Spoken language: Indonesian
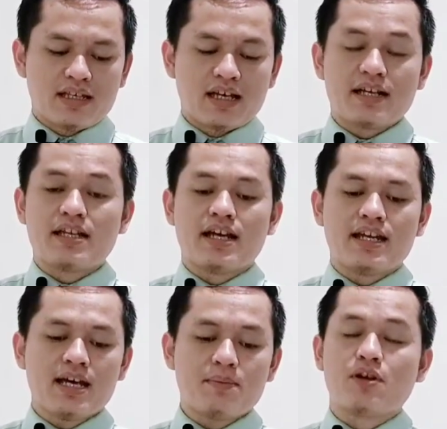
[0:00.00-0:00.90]
yang
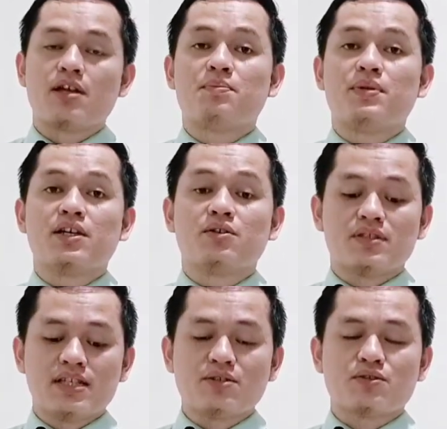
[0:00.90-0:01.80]
dihadapi oleh
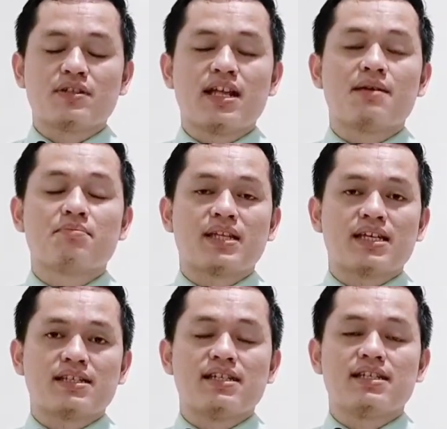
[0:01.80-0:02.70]
pengikut Yesus dalam
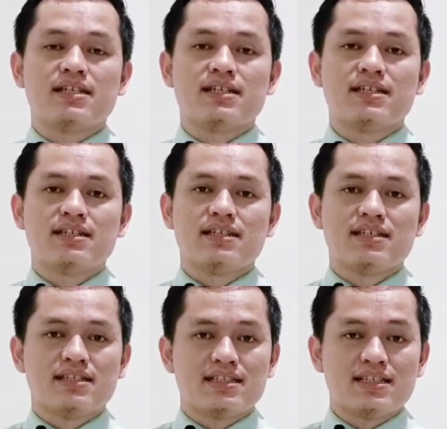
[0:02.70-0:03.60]
teks ini.
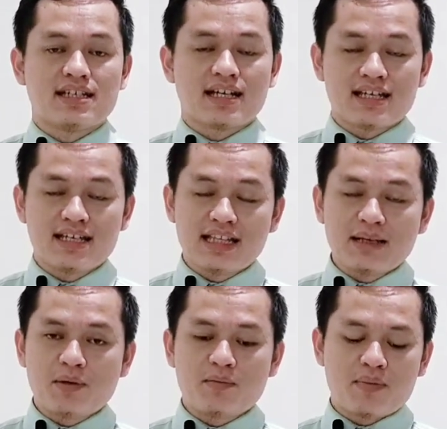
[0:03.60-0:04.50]
Jika
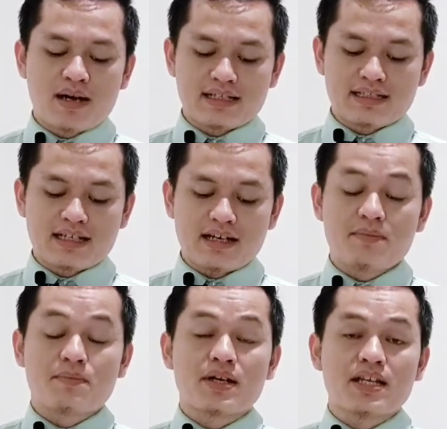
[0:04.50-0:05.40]
kita
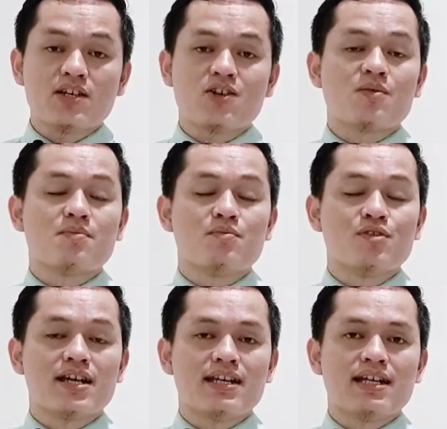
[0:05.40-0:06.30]
membaca perikop
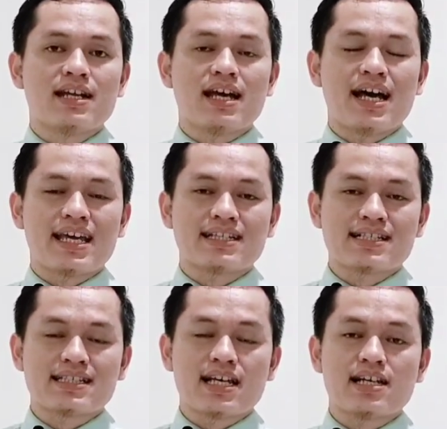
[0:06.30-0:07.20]
mulai dari
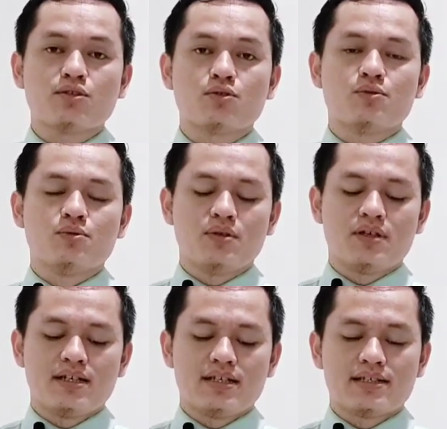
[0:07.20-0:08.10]
ayat 1
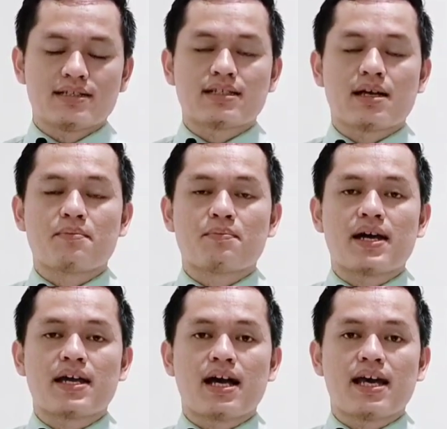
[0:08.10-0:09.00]

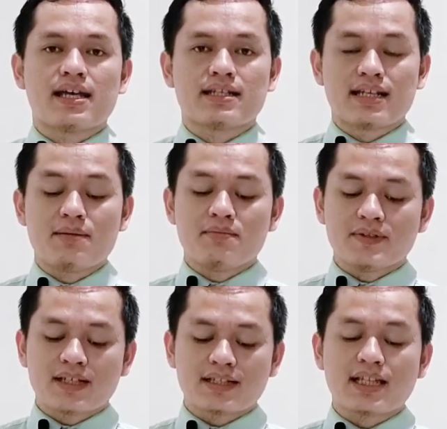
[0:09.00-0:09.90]
sampai ayat
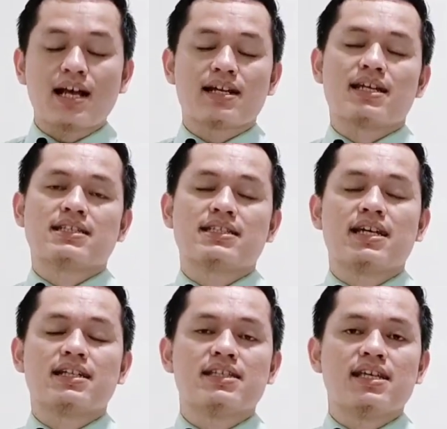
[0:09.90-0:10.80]
6 tentang
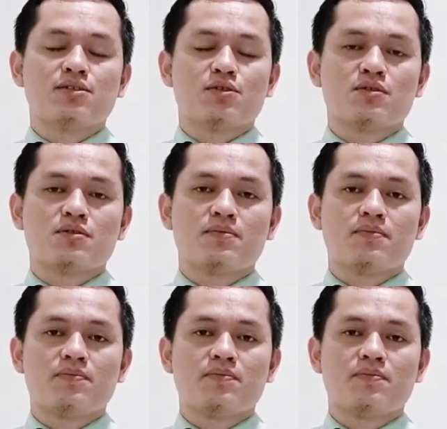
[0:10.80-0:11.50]
nasihat Yesus.